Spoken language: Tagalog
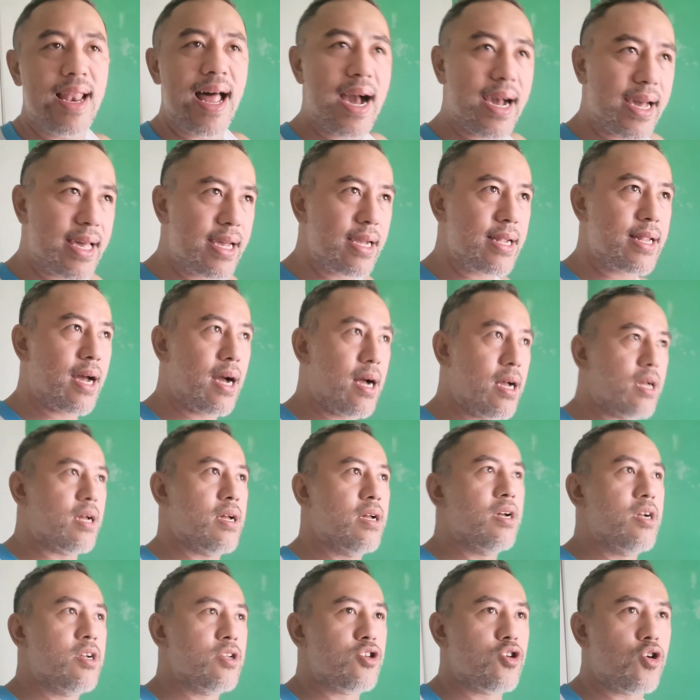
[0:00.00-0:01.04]
Laging
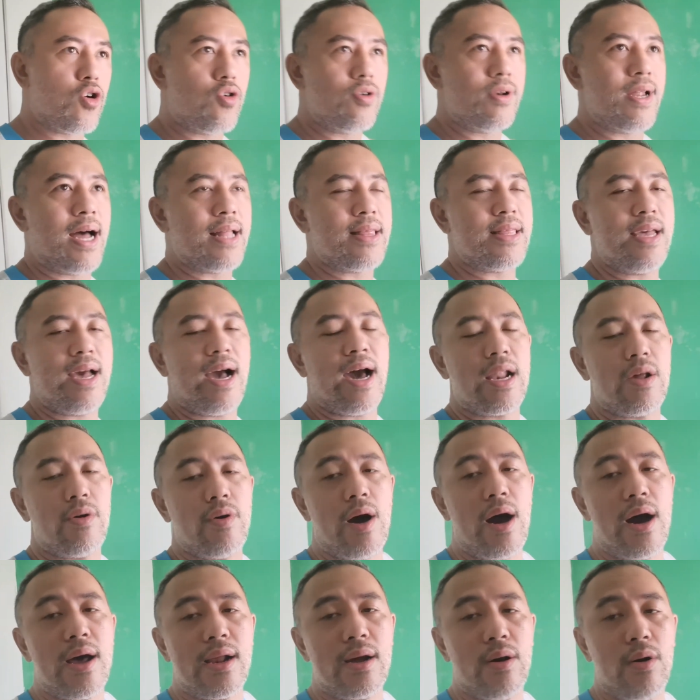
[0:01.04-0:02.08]
naka-chocolate
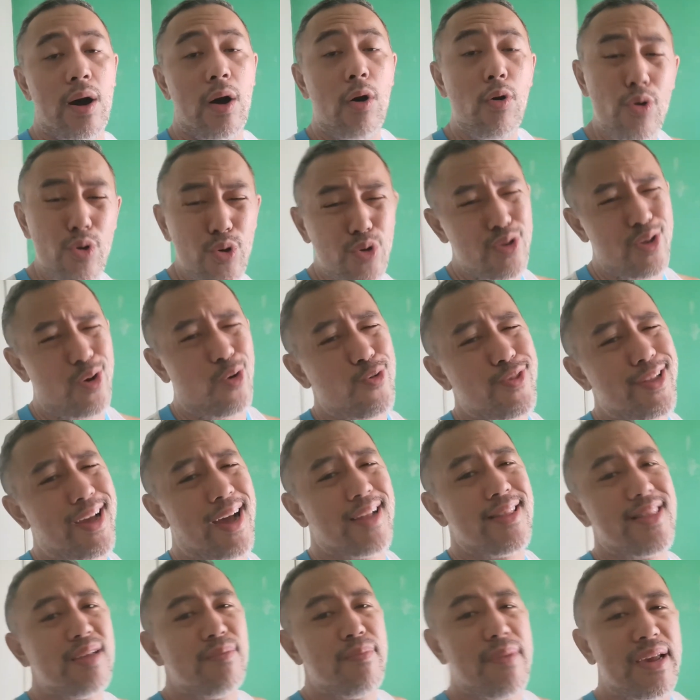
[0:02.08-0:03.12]
araw-araw. Ako yun ako
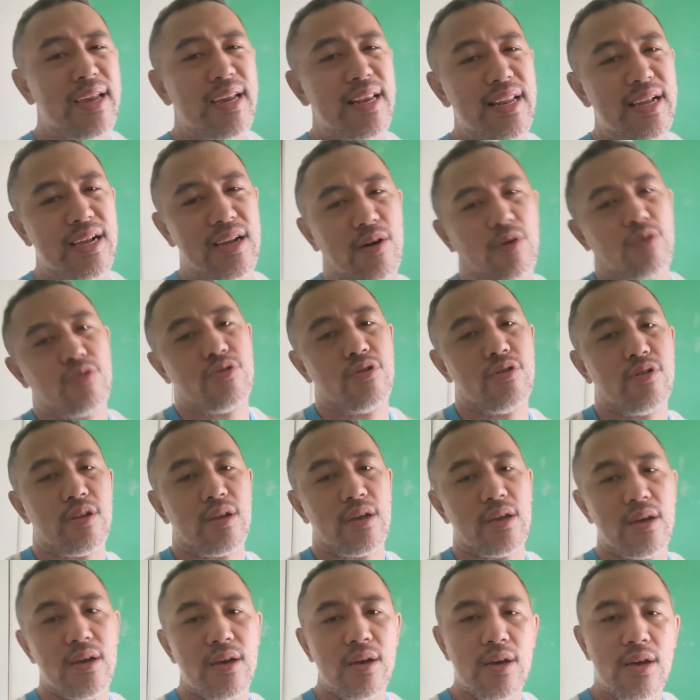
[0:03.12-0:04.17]
dati, mahilig ako dun
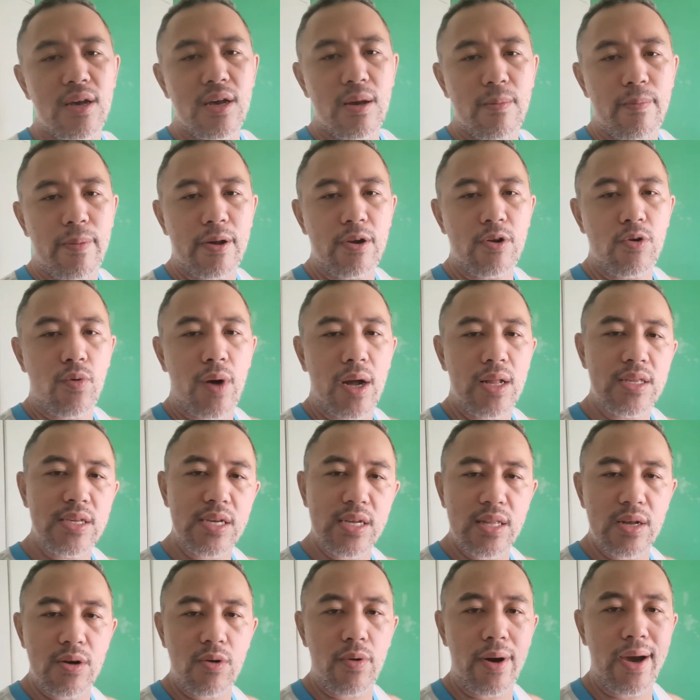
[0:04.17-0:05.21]
eh. Pero once
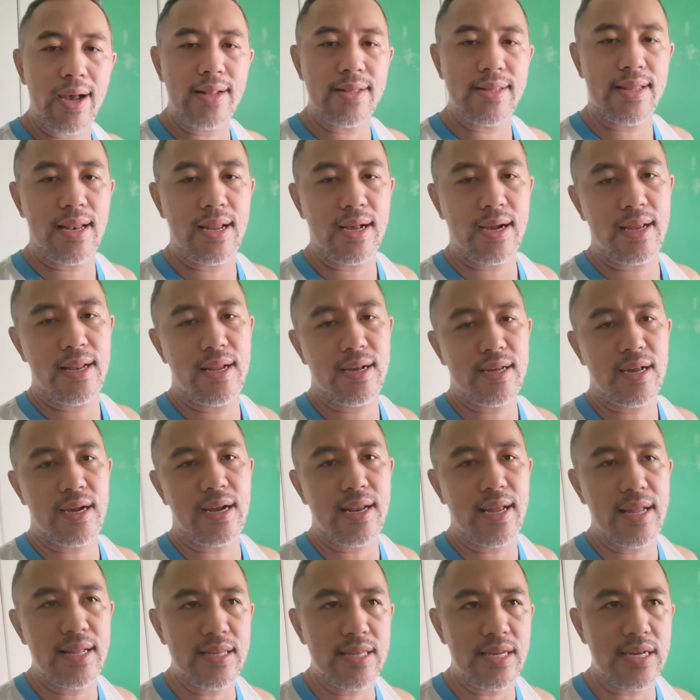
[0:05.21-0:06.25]
in a while talaga
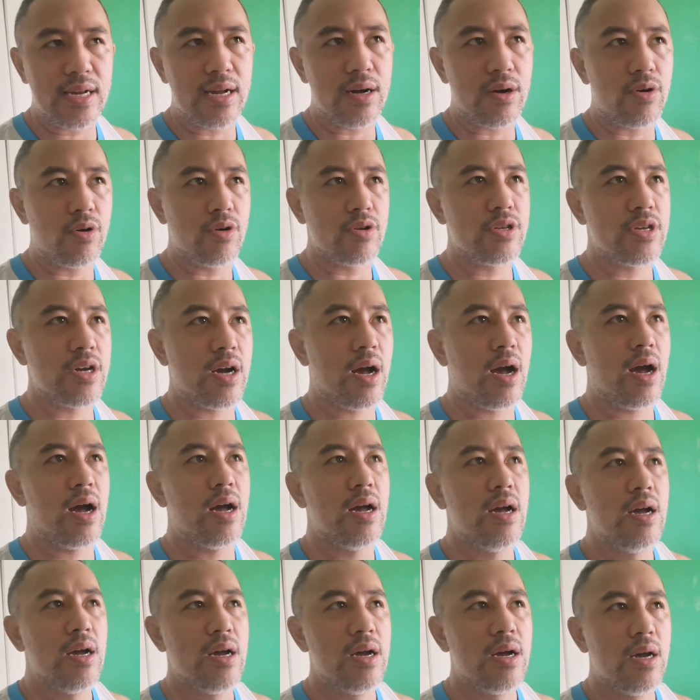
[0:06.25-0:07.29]
nagki-cleansing ako,
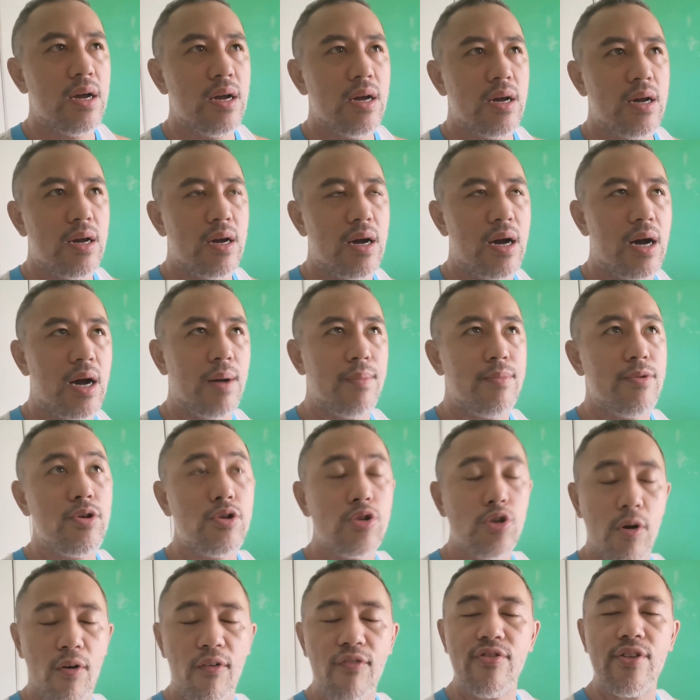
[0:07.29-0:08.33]
tsaka Um, yung
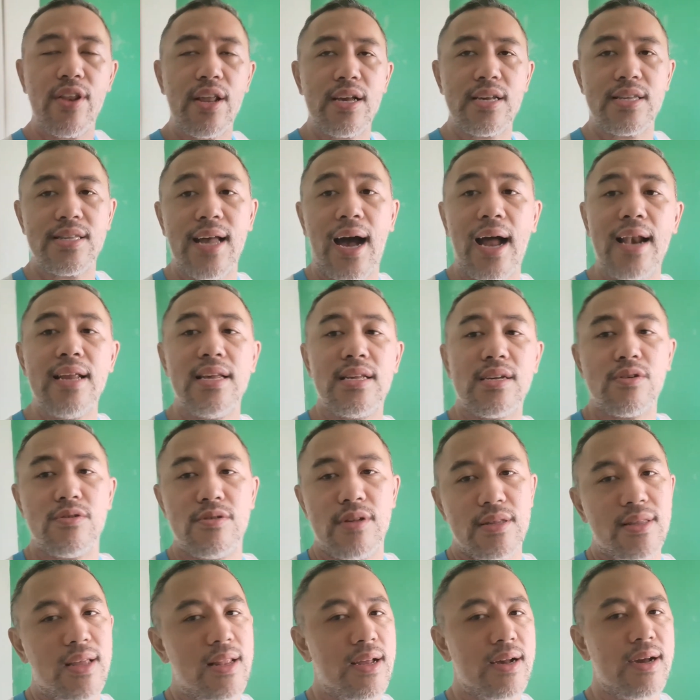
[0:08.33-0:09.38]
soft drinks, alis ko
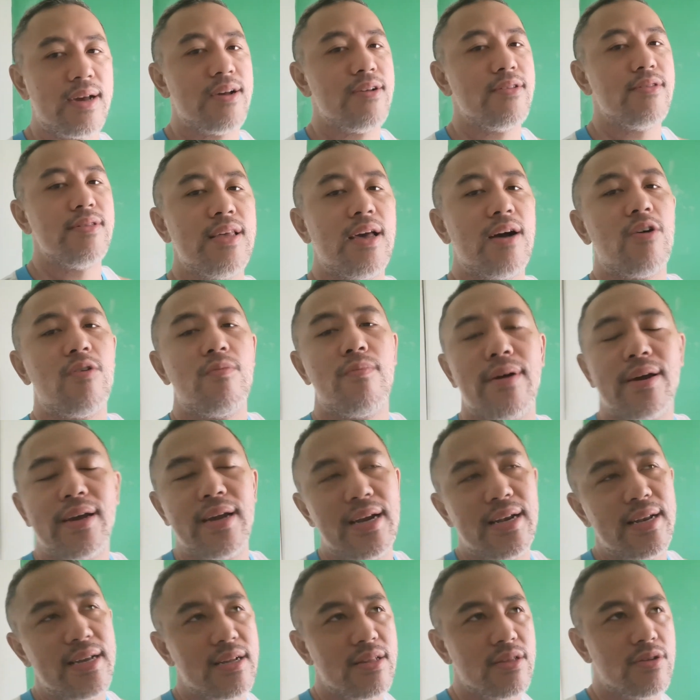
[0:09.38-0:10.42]
na talaga Hindi ako
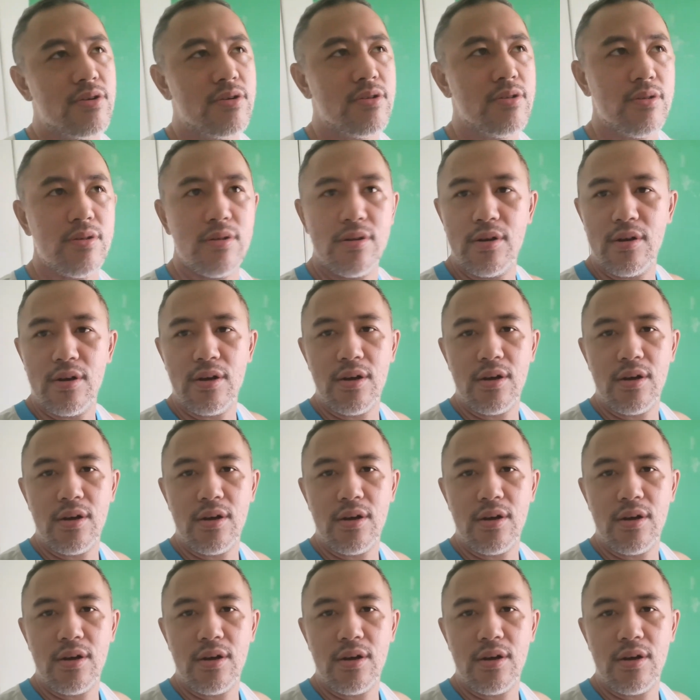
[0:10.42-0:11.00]
mahilig dun.